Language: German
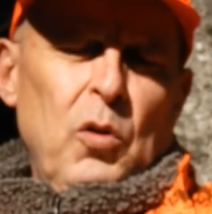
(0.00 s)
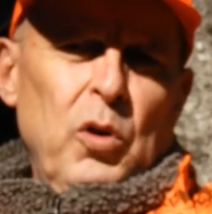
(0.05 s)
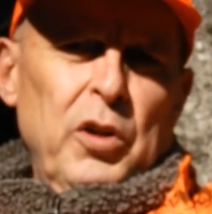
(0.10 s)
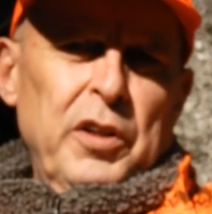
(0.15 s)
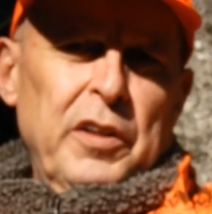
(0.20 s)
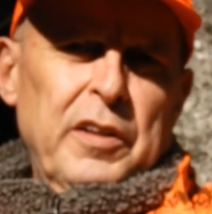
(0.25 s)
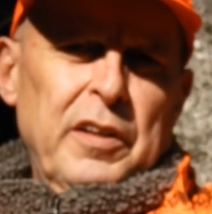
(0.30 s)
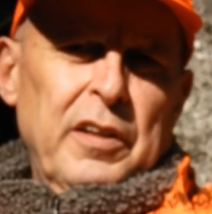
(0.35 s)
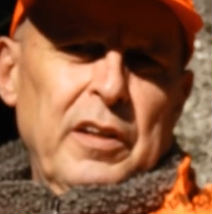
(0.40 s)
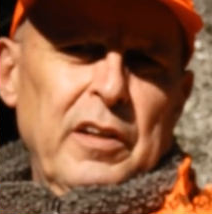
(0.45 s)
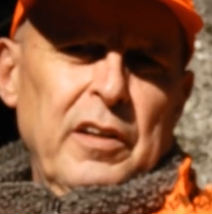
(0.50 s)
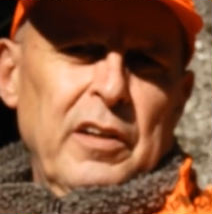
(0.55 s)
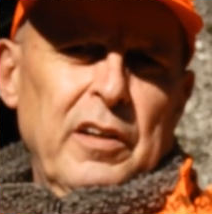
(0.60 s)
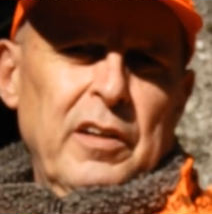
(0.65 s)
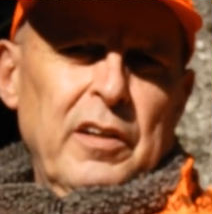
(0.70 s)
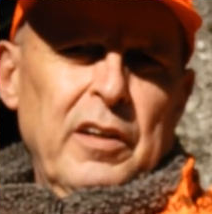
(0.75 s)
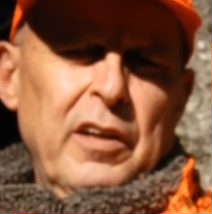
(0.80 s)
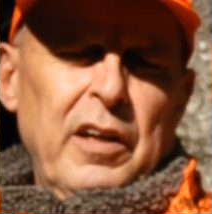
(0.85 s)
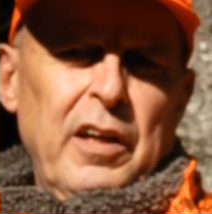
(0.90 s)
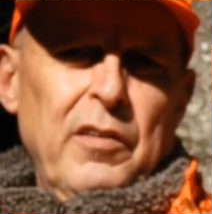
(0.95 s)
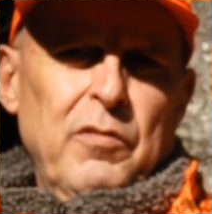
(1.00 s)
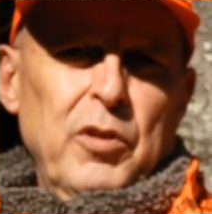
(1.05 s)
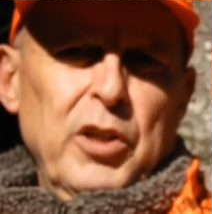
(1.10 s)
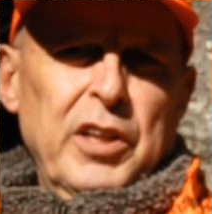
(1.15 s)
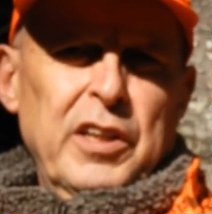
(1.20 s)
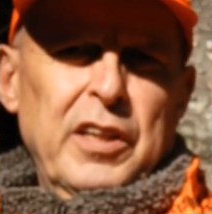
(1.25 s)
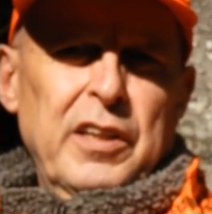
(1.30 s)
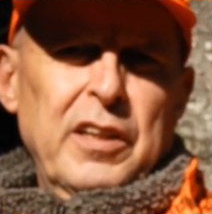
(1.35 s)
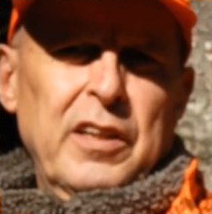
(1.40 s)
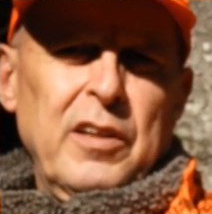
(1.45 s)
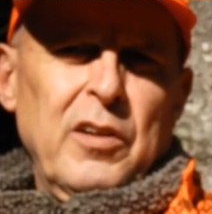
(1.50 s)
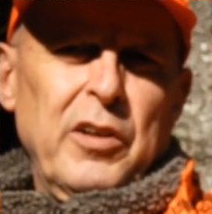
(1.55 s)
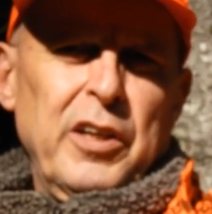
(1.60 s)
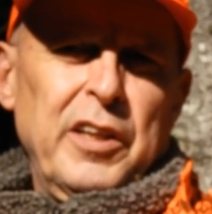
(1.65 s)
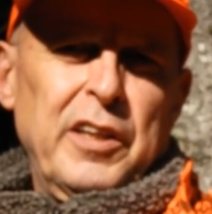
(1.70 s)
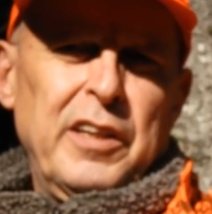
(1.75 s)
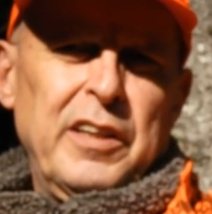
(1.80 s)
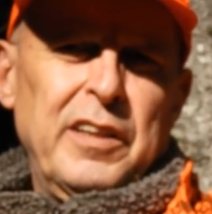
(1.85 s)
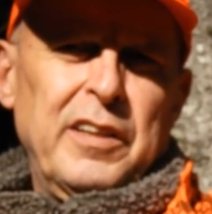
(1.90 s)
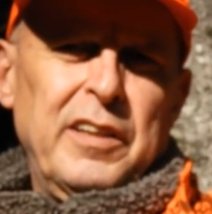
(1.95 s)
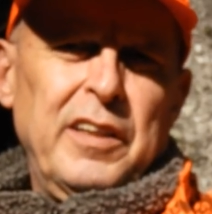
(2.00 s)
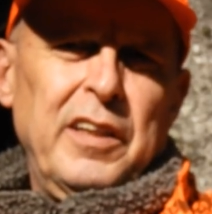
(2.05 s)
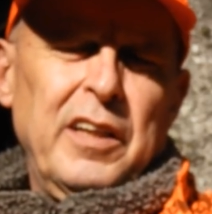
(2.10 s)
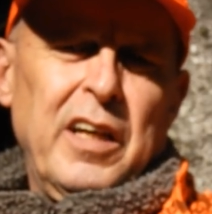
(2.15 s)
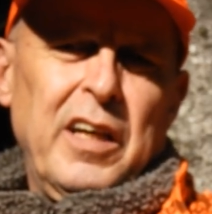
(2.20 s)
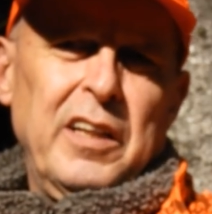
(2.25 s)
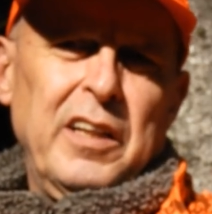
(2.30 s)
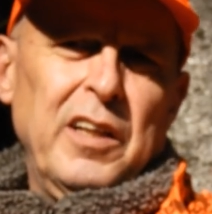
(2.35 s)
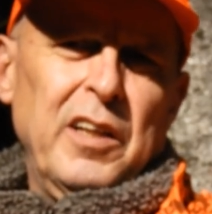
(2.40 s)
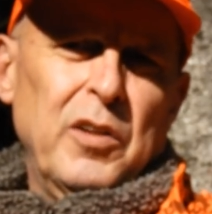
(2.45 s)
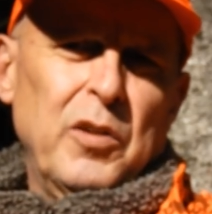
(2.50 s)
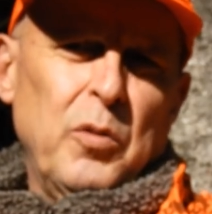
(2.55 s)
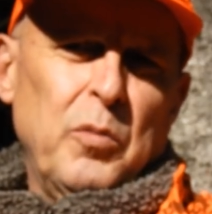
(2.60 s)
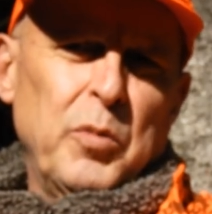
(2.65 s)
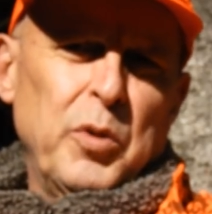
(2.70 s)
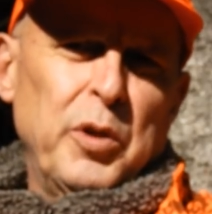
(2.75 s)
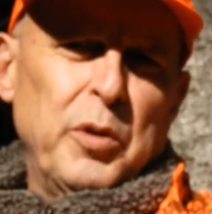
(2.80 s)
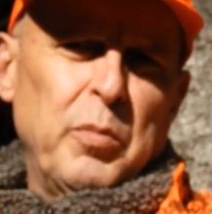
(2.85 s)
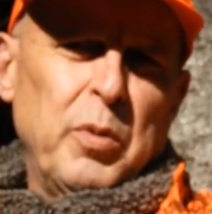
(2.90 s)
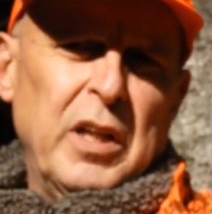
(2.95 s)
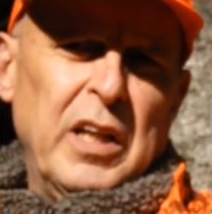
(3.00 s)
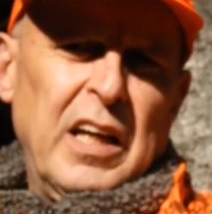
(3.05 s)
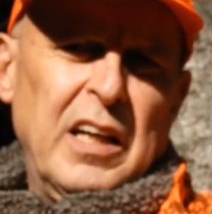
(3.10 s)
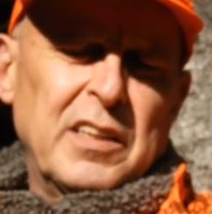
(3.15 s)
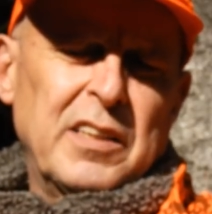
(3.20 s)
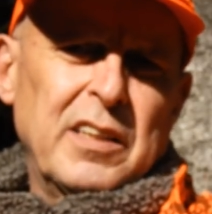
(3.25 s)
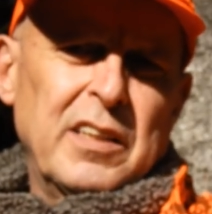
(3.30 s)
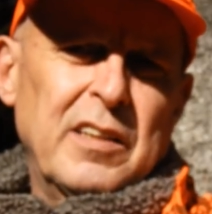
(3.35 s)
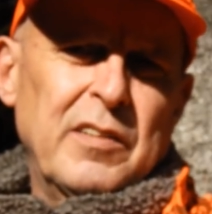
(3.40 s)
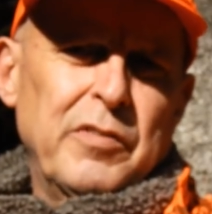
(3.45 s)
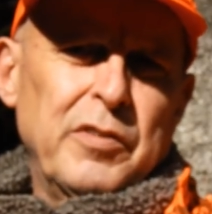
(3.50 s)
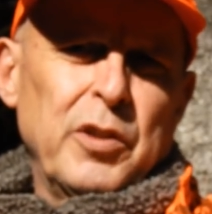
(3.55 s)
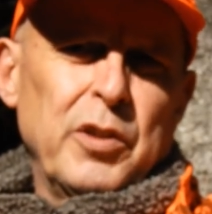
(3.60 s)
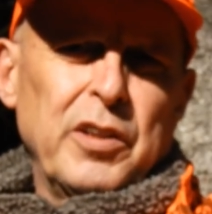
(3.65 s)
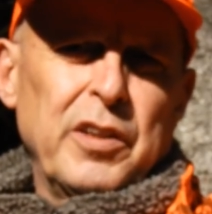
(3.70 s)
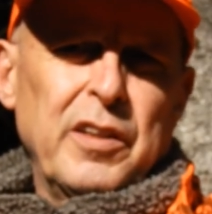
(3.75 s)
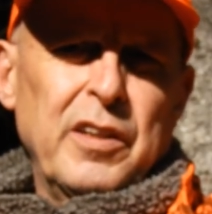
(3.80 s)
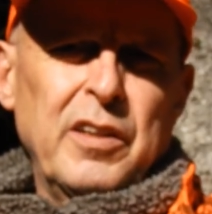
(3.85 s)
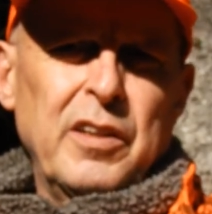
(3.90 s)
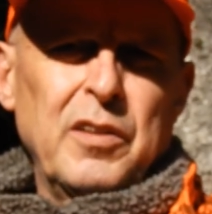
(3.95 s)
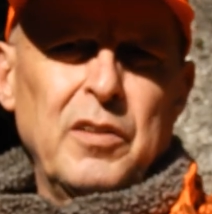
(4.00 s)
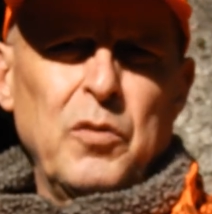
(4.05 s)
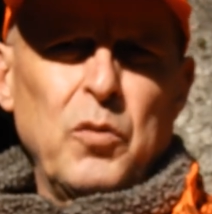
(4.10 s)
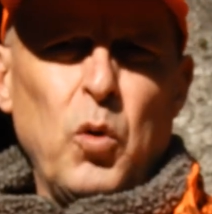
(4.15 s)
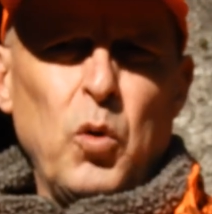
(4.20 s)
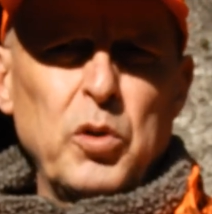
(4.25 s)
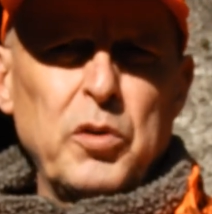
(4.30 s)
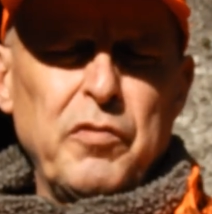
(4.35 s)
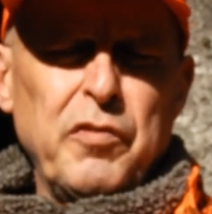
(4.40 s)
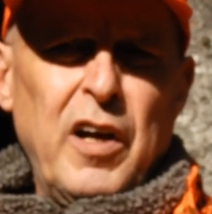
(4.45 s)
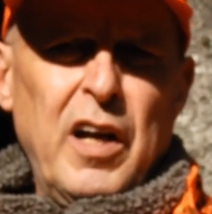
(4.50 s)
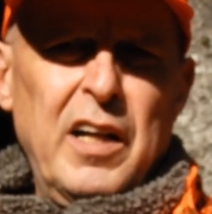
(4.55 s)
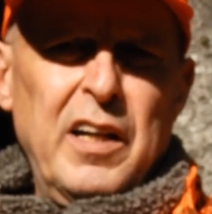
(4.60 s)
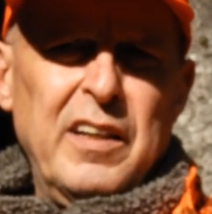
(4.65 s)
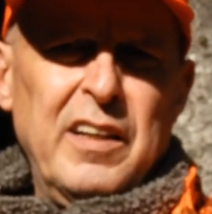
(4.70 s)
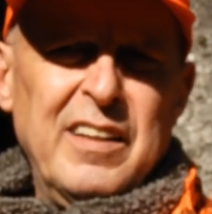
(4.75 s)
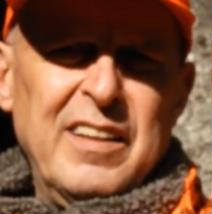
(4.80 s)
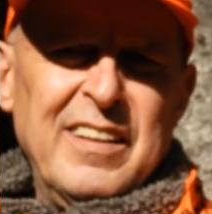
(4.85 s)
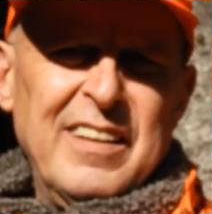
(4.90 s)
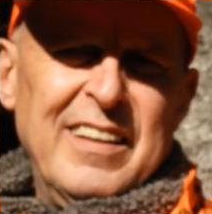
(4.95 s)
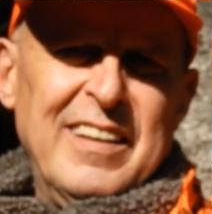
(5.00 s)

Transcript: Und äh, er wird euch die Handynummer überlassen für einen Notfall,